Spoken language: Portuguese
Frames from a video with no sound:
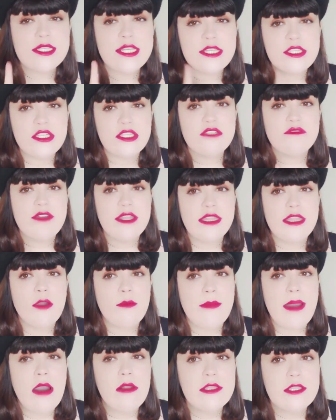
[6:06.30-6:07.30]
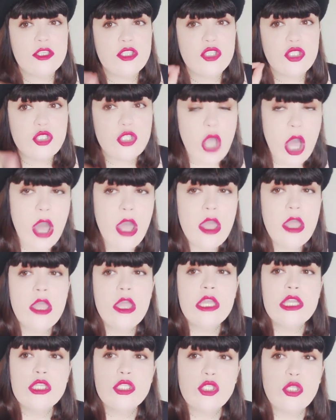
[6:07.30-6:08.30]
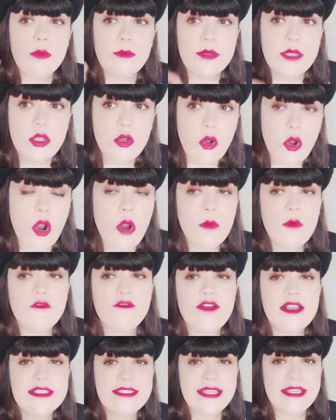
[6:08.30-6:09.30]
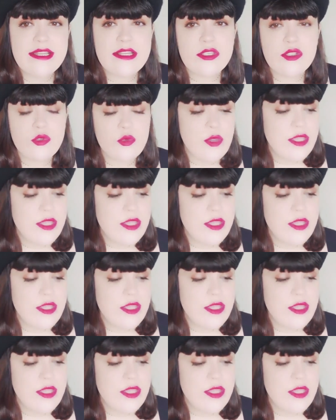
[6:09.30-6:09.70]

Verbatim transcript: que a gente vai ter uma aula só sobre como fazer a sua